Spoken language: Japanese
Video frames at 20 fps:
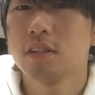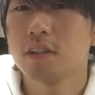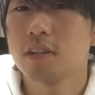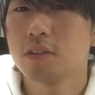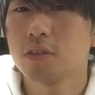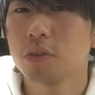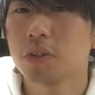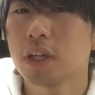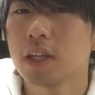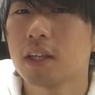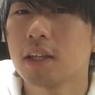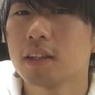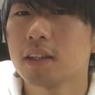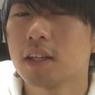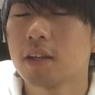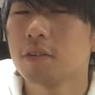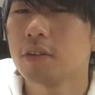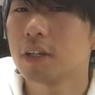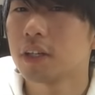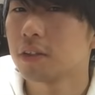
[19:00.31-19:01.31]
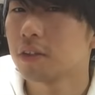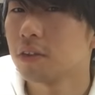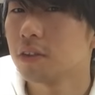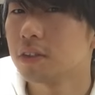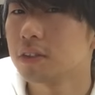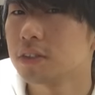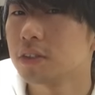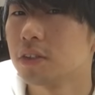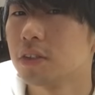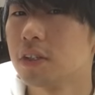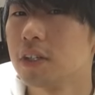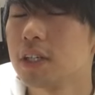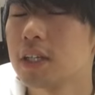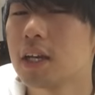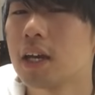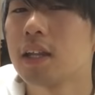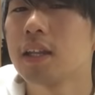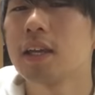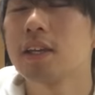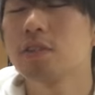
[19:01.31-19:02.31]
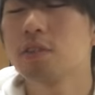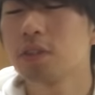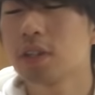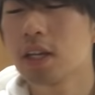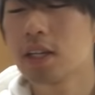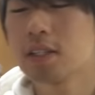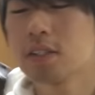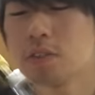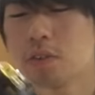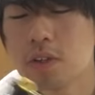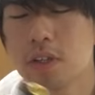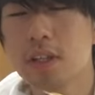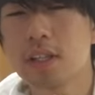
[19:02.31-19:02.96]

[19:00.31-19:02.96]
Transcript: 状態になってるんだけどそう光らない状態にしとい